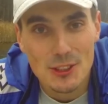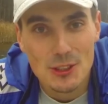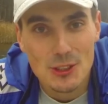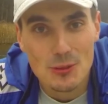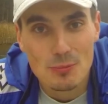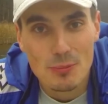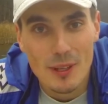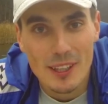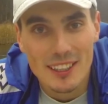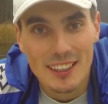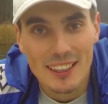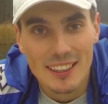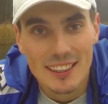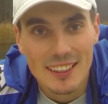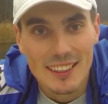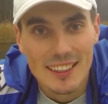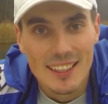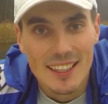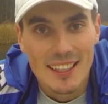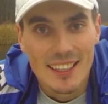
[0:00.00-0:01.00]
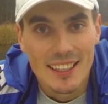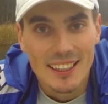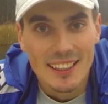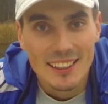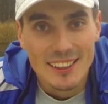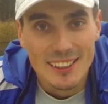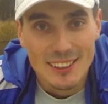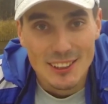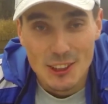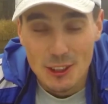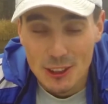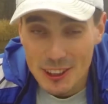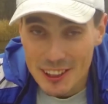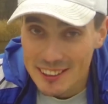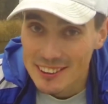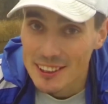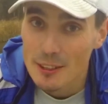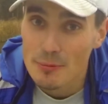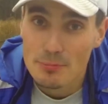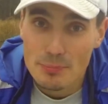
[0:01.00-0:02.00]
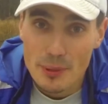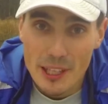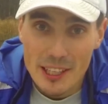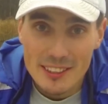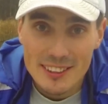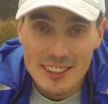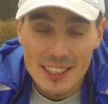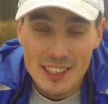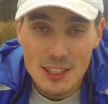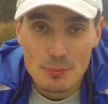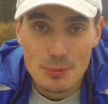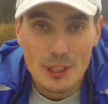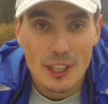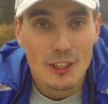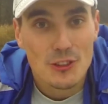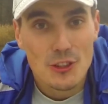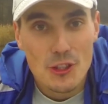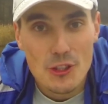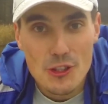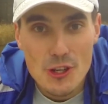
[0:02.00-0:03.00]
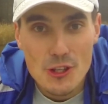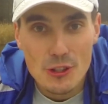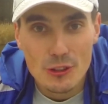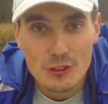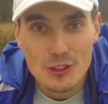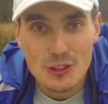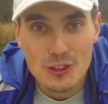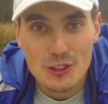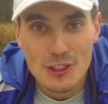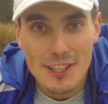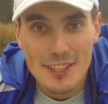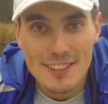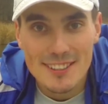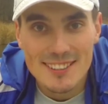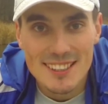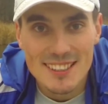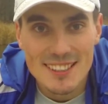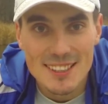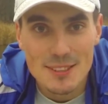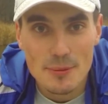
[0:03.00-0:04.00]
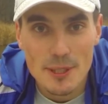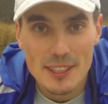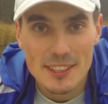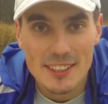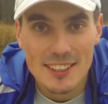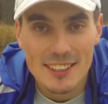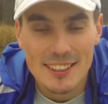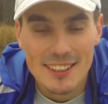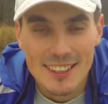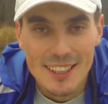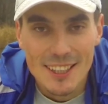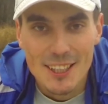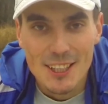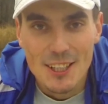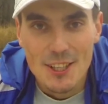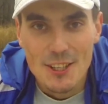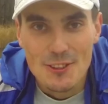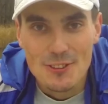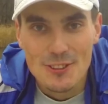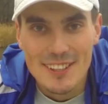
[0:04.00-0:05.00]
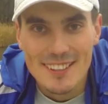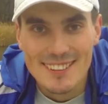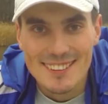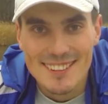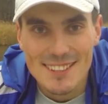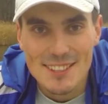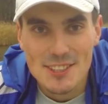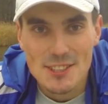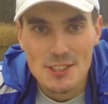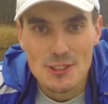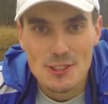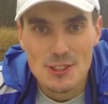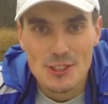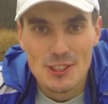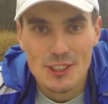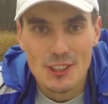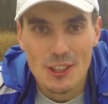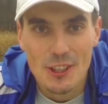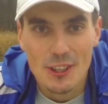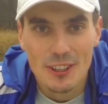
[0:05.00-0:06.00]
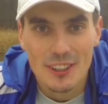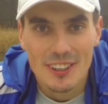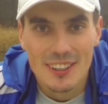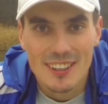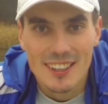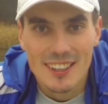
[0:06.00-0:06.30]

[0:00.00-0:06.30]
szczupaka. Kolejna piękna rybka, 64 cm. Fantastyczny hol